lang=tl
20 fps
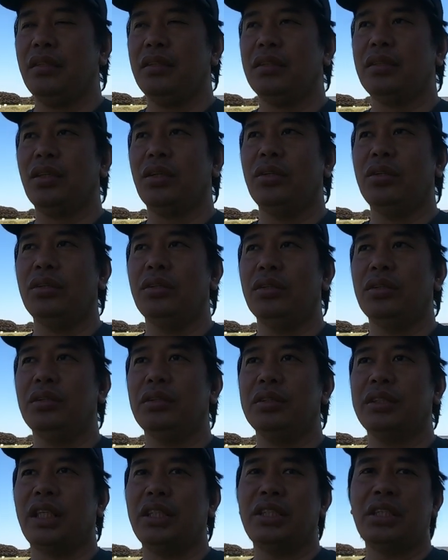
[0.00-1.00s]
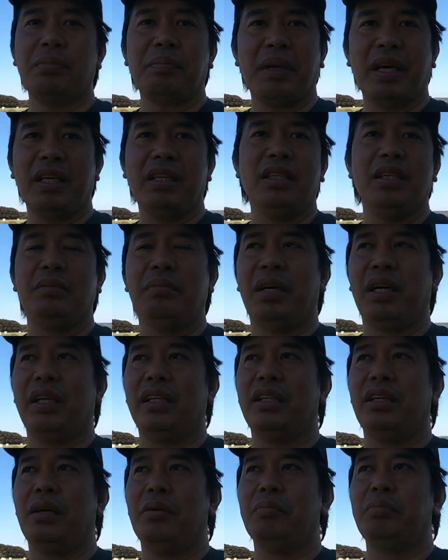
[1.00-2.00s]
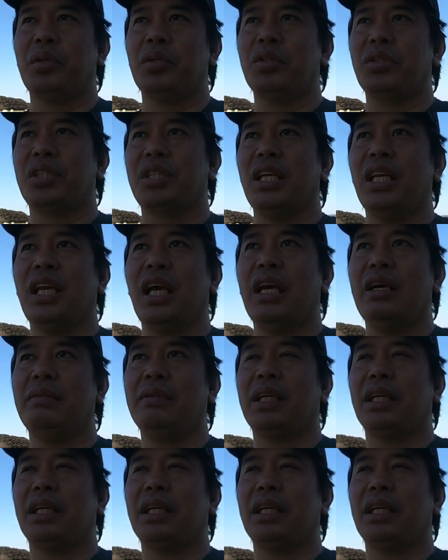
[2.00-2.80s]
so sa Japan iba rin ang approach nila